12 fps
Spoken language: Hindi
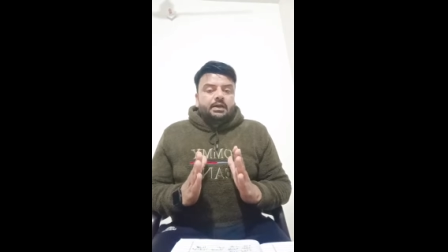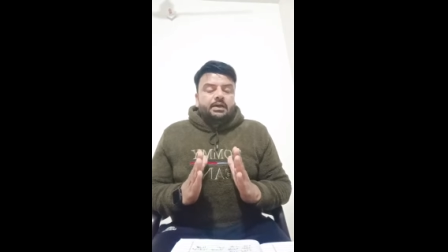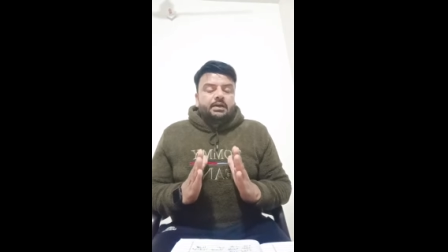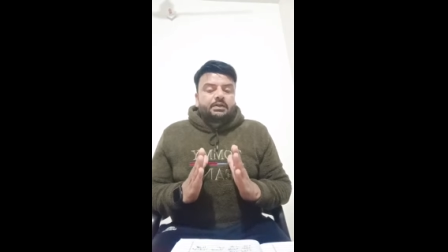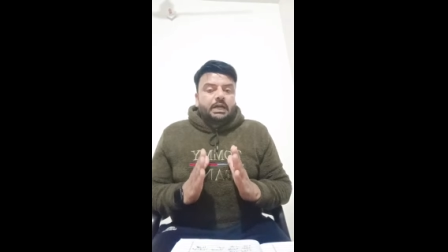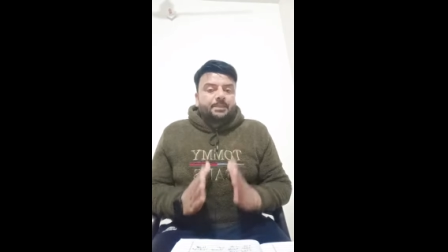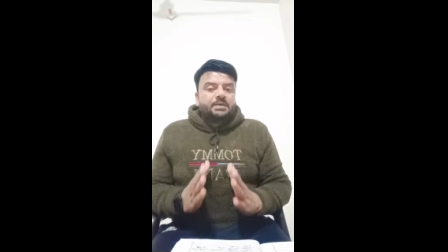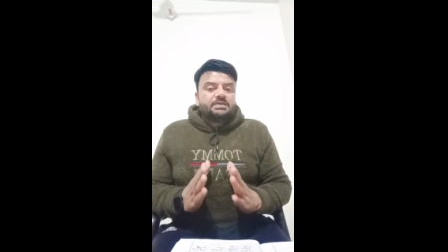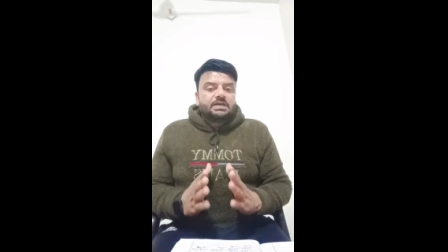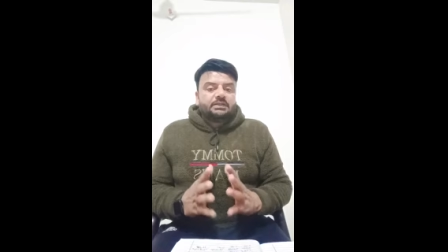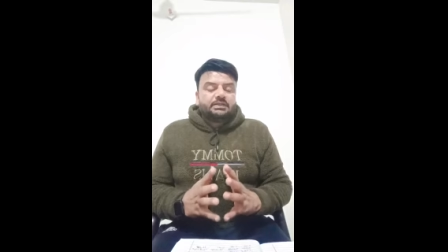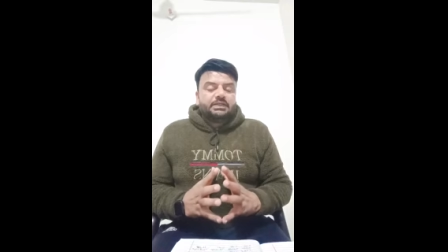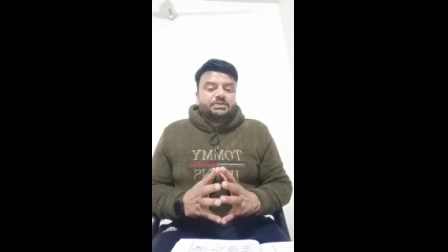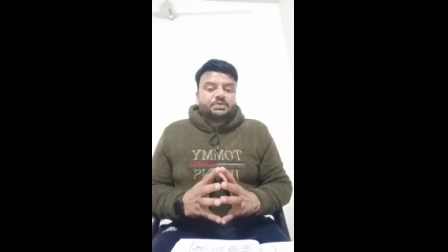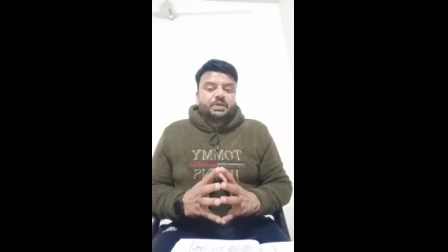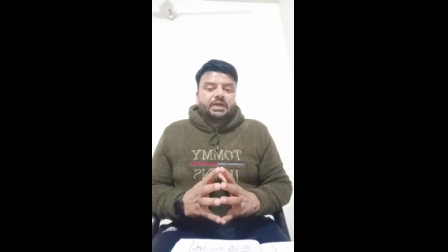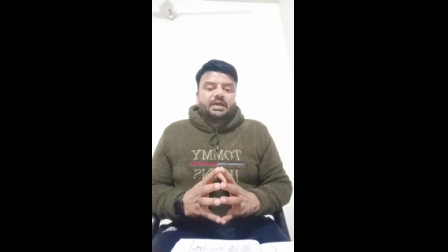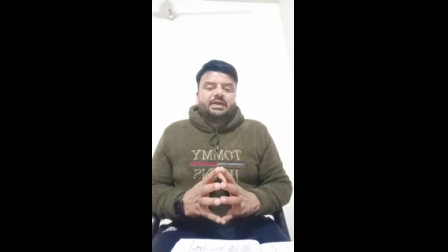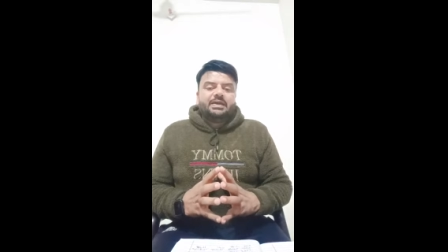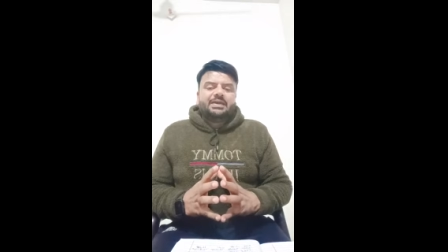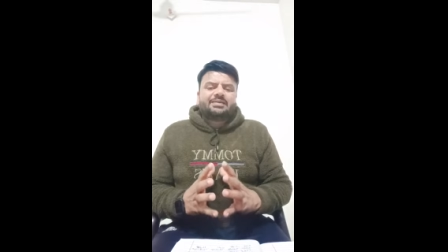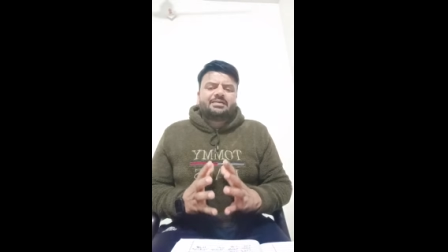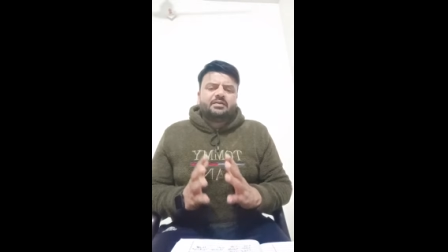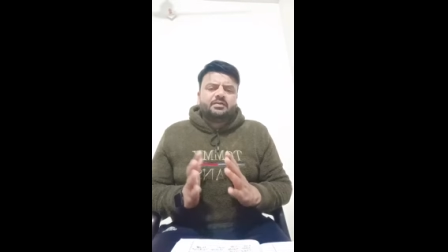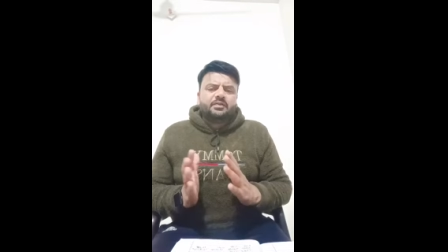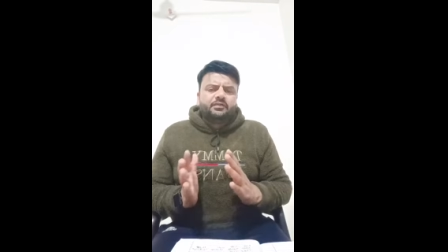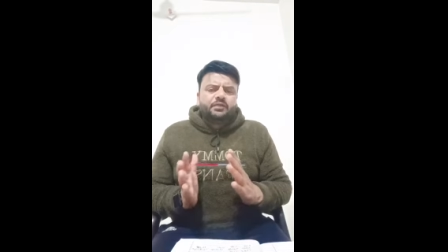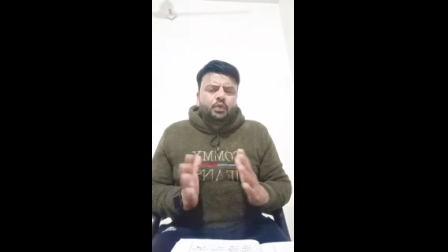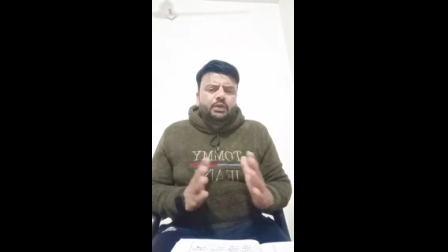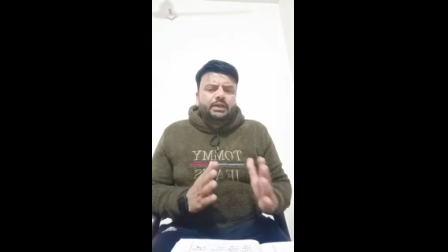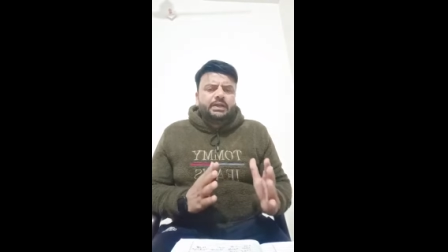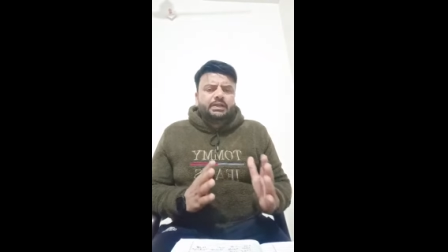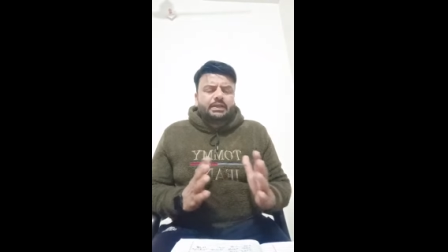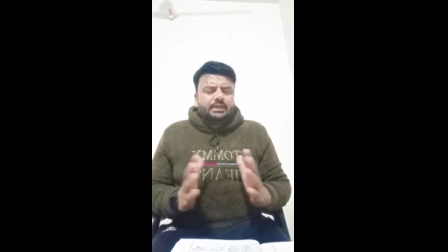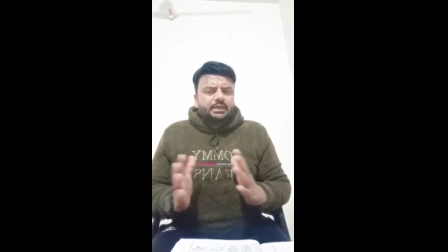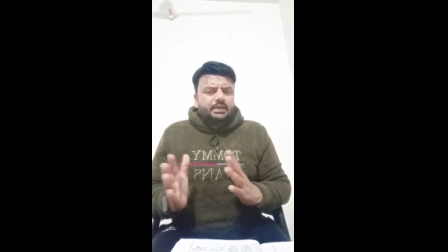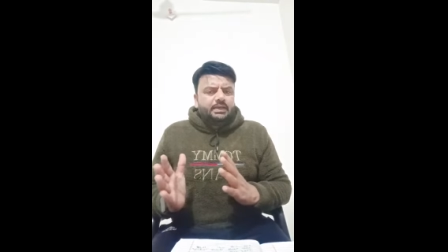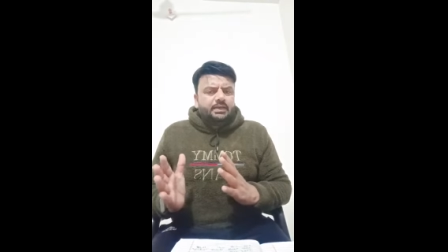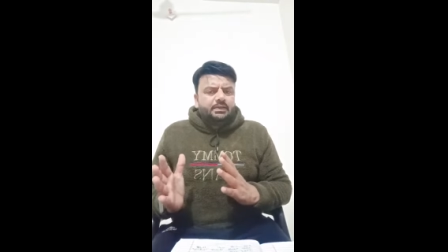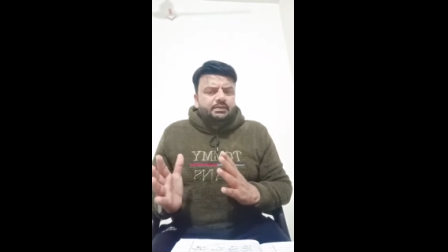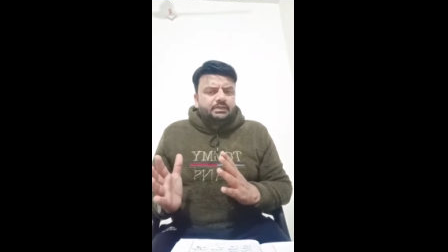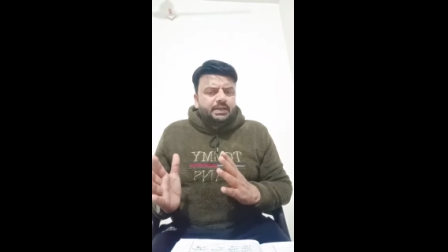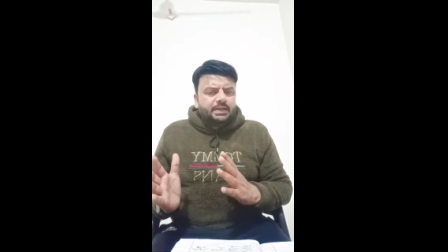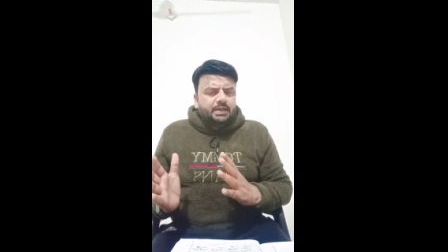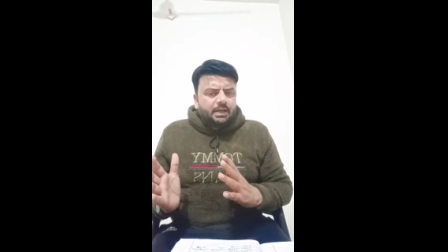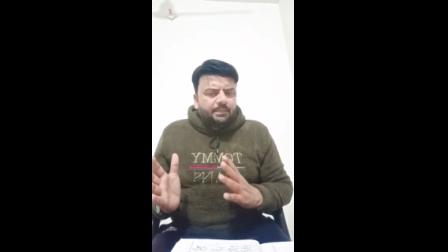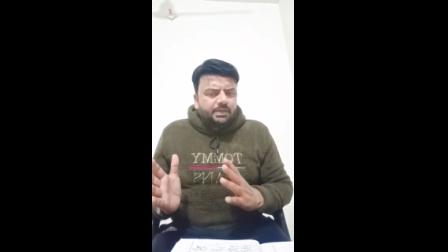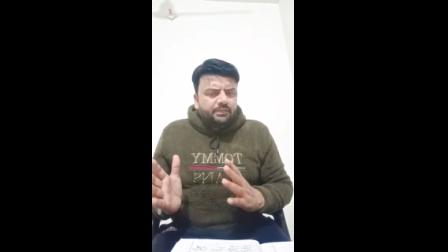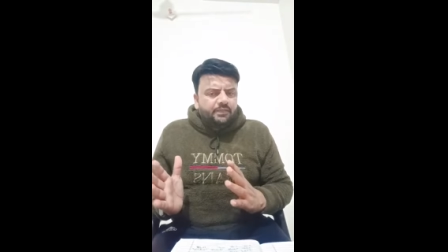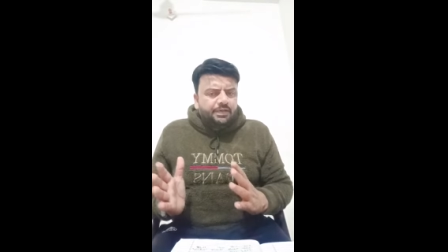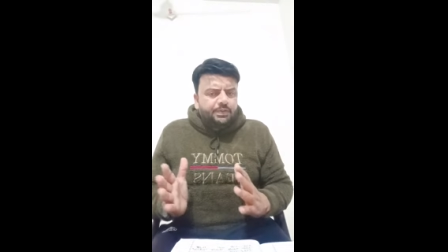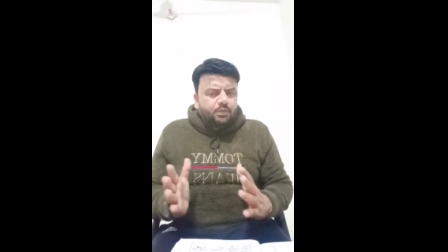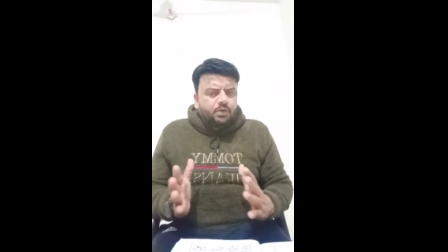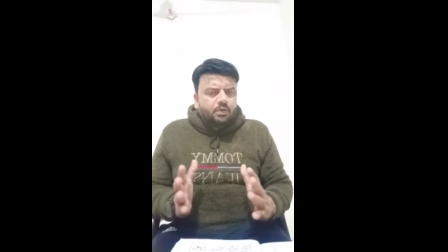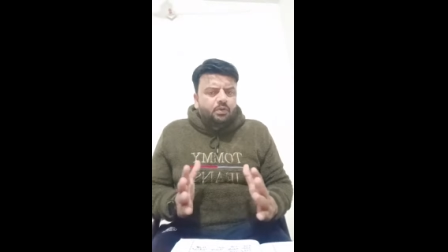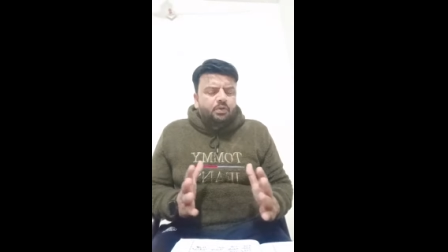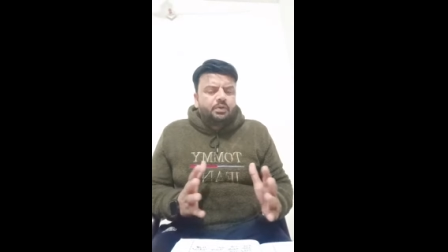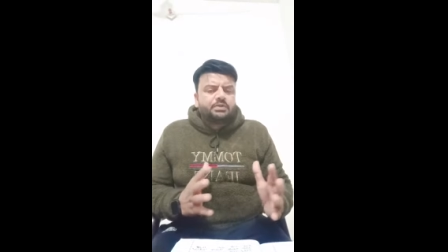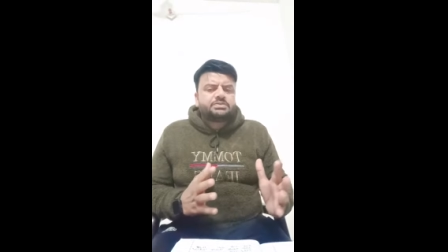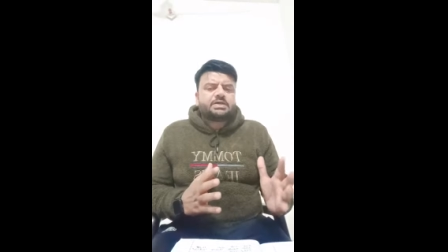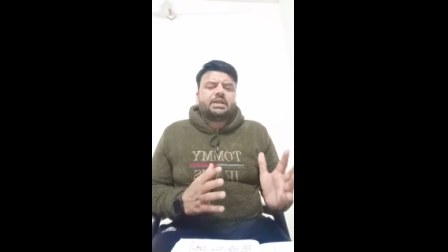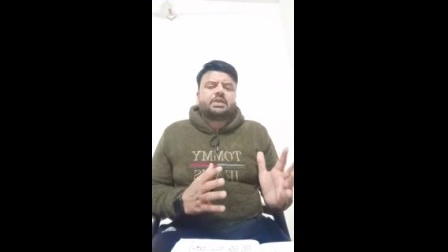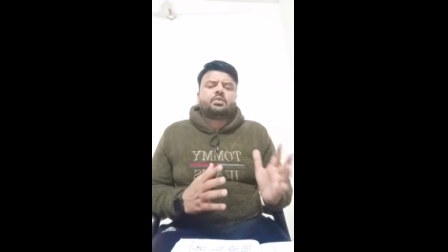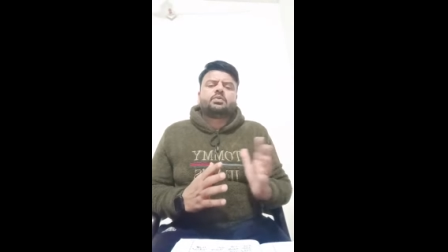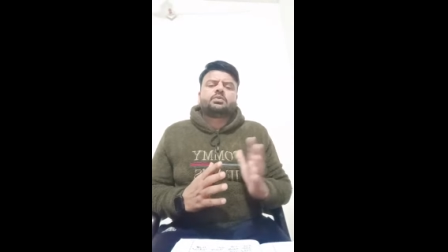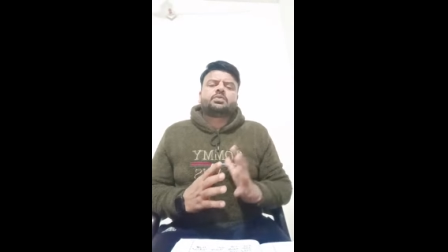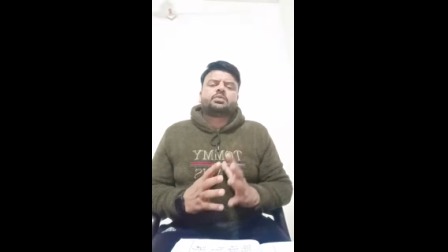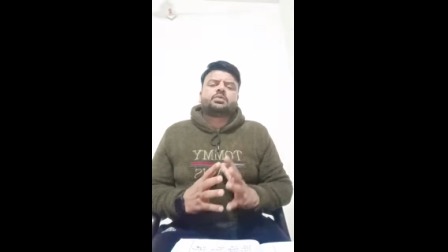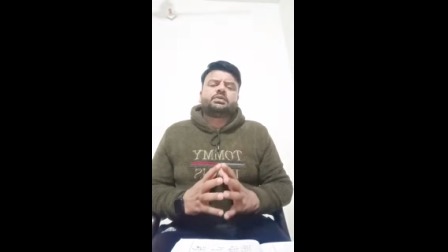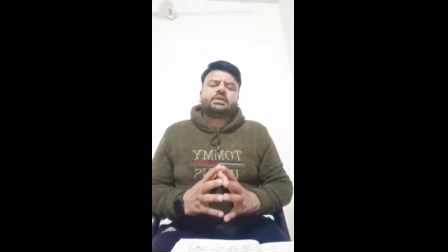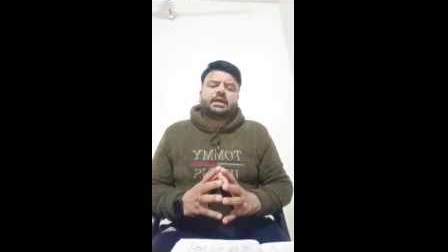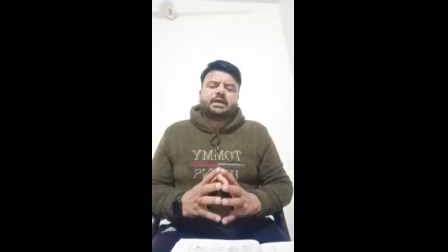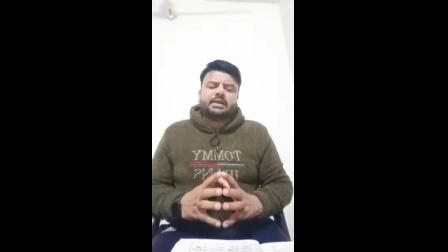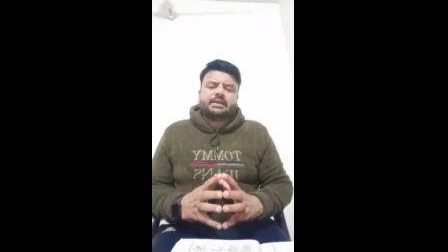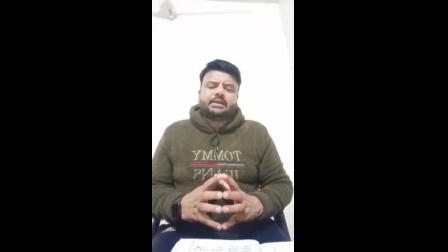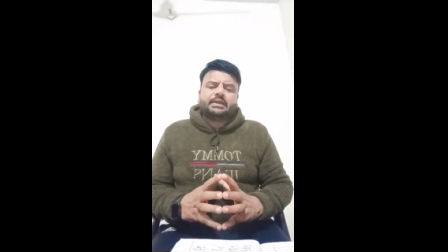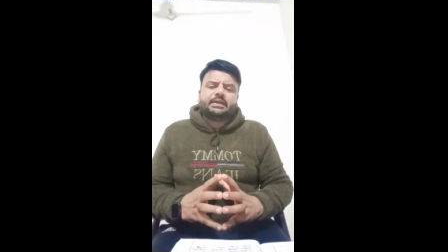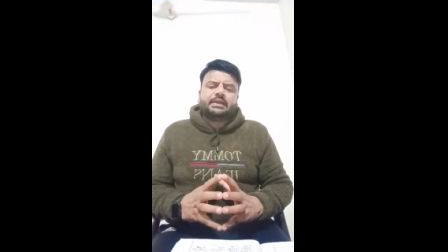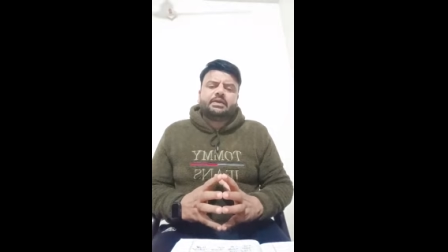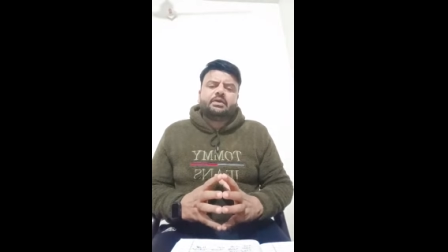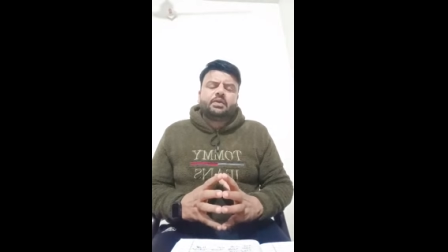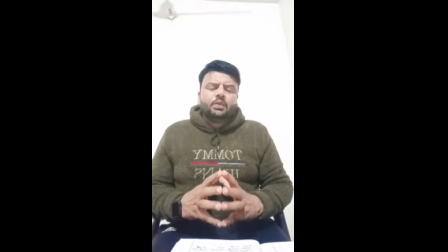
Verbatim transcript: काफी साथी जो है एक व्यू लेने के लिए एक अपनी वीडियो को ज्यादा लोगों तो को दिखाने के लिए